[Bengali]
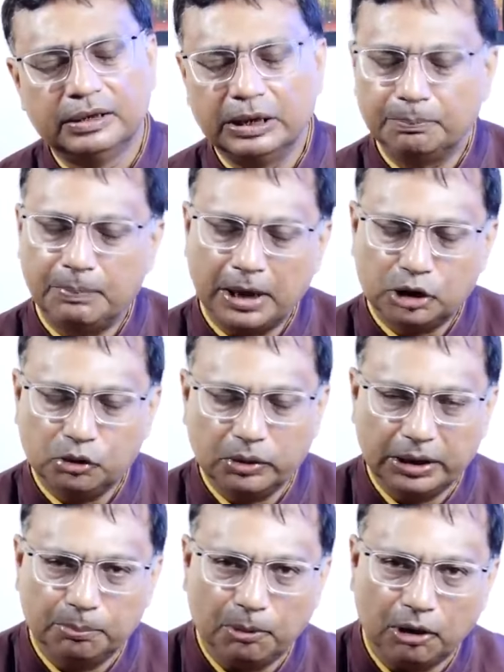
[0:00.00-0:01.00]

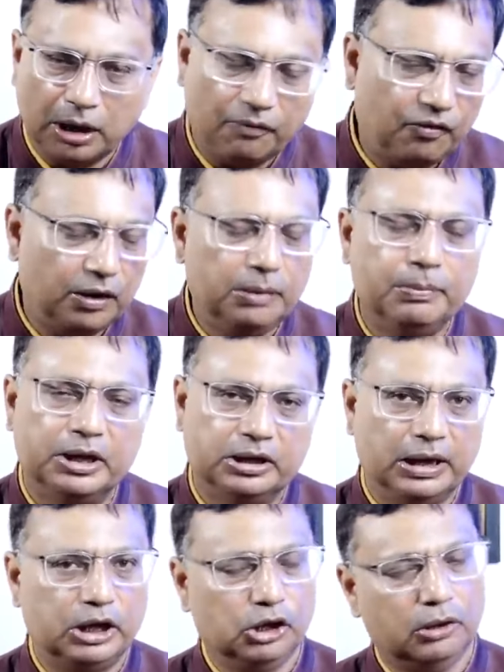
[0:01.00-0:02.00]
নির্বাচনের ফলাফল
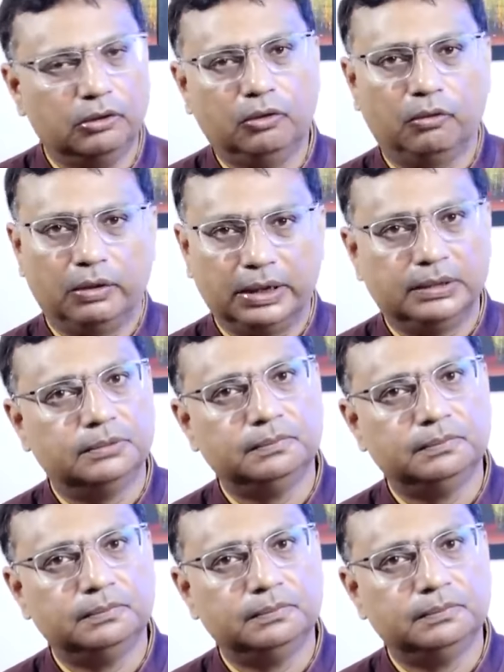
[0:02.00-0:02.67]
বিশ্লেষণ করে